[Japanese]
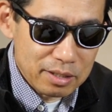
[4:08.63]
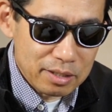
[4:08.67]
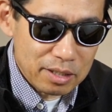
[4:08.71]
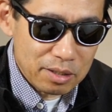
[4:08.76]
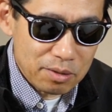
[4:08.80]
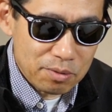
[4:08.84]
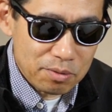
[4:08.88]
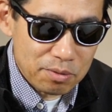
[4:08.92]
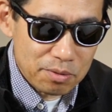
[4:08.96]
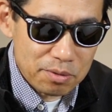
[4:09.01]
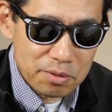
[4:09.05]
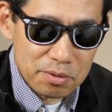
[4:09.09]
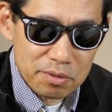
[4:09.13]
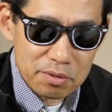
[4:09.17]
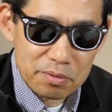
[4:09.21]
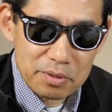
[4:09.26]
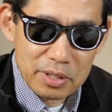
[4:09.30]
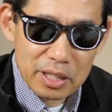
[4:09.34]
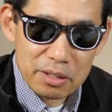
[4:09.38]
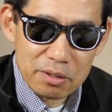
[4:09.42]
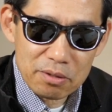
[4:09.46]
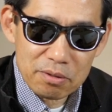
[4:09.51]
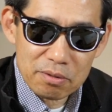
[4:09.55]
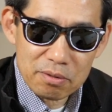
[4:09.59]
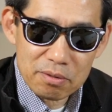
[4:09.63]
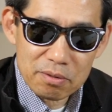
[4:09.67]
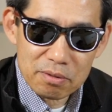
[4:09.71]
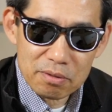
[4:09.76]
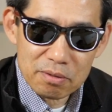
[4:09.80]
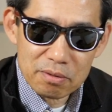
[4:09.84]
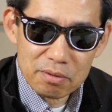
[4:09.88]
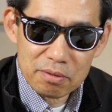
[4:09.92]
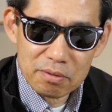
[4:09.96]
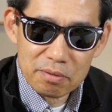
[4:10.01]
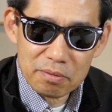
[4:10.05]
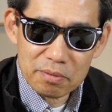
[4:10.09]
でこういう
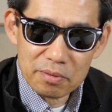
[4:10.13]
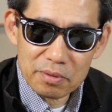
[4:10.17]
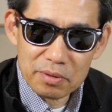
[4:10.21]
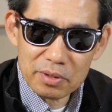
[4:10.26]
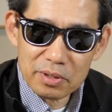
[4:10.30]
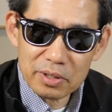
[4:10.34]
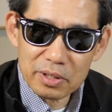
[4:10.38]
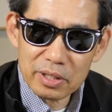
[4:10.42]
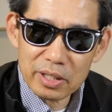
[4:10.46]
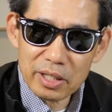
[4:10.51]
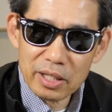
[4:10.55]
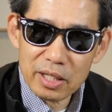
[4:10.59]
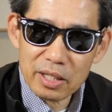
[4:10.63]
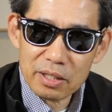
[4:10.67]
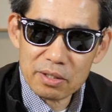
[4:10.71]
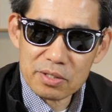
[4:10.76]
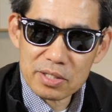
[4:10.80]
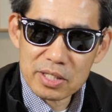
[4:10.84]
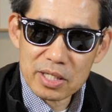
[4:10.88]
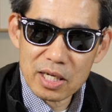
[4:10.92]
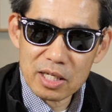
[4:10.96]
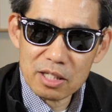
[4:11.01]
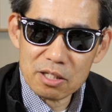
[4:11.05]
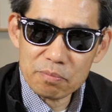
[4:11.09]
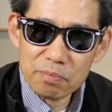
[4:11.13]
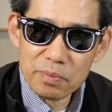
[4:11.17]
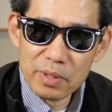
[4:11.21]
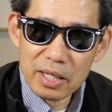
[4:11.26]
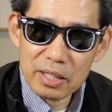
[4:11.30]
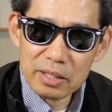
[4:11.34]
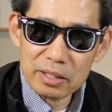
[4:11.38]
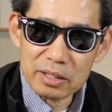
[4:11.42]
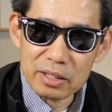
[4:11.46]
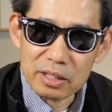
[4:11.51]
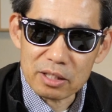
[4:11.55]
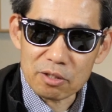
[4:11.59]

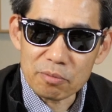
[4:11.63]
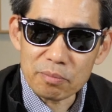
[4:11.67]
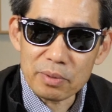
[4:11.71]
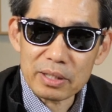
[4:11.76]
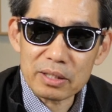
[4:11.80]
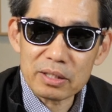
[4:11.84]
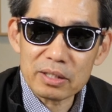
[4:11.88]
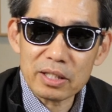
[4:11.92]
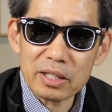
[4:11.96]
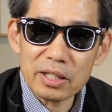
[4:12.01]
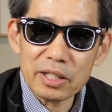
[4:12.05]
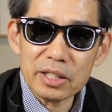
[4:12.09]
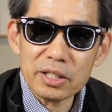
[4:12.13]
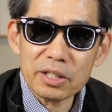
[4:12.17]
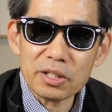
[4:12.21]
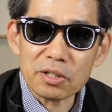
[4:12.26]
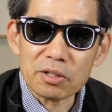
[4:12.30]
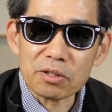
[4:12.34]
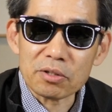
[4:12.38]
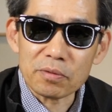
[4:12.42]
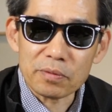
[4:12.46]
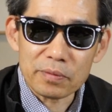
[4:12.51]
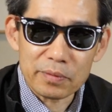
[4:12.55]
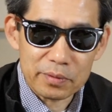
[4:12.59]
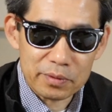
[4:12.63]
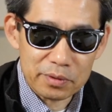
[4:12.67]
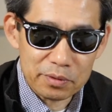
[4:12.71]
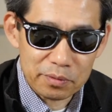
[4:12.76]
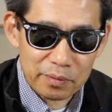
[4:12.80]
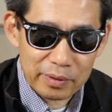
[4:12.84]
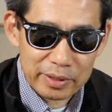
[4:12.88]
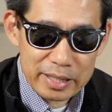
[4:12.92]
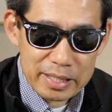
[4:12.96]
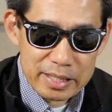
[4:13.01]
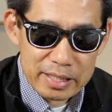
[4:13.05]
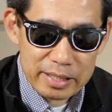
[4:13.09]
サードパーティーのバッテリーっていう
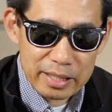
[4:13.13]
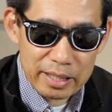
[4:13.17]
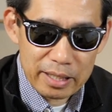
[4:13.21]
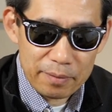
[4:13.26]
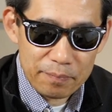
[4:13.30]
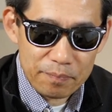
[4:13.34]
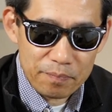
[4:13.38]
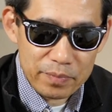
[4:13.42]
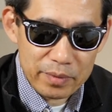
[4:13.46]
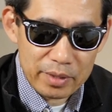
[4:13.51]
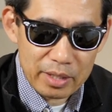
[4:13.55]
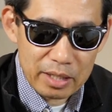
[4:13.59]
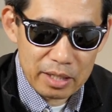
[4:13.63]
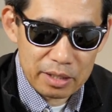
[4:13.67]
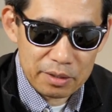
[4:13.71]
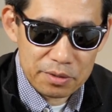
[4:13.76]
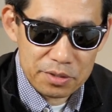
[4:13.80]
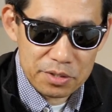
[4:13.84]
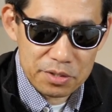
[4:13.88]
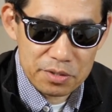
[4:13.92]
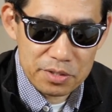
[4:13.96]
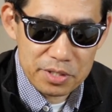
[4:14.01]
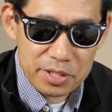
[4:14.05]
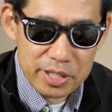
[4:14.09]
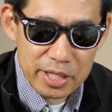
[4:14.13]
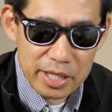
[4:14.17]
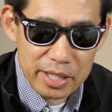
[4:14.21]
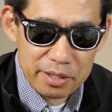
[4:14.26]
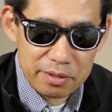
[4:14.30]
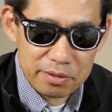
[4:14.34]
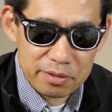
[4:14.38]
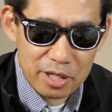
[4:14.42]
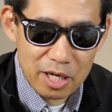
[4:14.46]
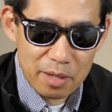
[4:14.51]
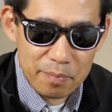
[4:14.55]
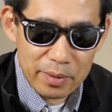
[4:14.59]
のはですね、純正
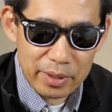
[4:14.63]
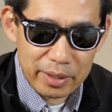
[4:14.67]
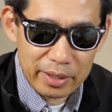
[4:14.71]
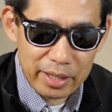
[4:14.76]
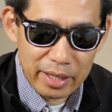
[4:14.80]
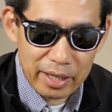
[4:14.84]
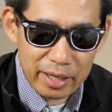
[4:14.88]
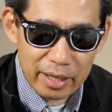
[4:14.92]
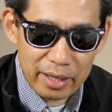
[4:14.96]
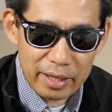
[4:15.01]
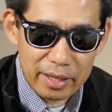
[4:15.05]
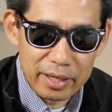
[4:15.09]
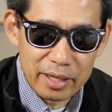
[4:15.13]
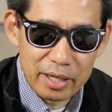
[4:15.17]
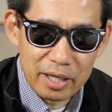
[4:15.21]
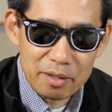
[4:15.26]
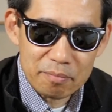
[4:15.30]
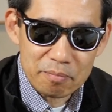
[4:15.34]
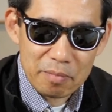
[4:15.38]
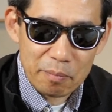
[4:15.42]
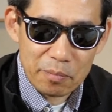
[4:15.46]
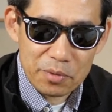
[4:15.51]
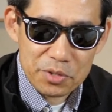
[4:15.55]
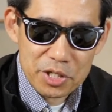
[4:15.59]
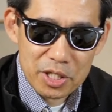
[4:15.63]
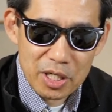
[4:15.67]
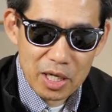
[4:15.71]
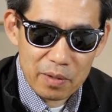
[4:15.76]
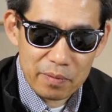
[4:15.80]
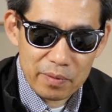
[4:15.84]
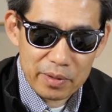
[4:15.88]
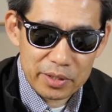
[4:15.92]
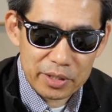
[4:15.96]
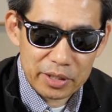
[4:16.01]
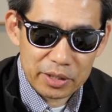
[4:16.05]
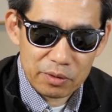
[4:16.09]
に比べて、持ち
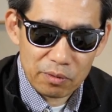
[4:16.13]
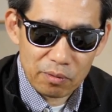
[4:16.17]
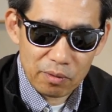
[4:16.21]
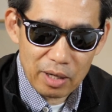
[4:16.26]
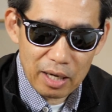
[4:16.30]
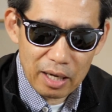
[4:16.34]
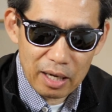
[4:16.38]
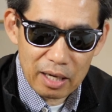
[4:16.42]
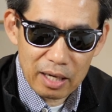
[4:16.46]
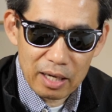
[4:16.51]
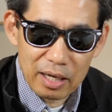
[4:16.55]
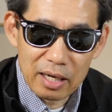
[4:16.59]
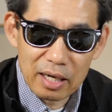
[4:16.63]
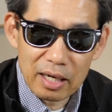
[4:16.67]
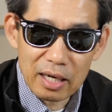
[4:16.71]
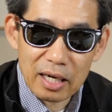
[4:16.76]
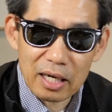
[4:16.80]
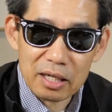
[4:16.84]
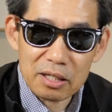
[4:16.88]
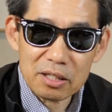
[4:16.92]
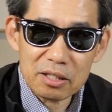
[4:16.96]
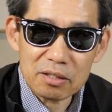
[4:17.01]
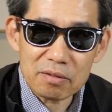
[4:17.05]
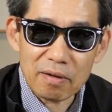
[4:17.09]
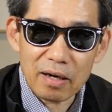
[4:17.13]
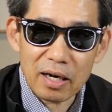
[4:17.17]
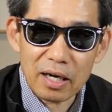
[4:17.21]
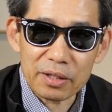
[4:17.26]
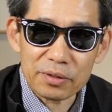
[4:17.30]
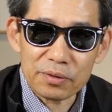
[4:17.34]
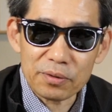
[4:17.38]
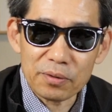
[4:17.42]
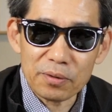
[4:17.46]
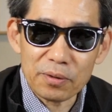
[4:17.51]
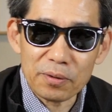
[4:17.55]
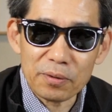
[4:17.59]
が悪いとか、あるいは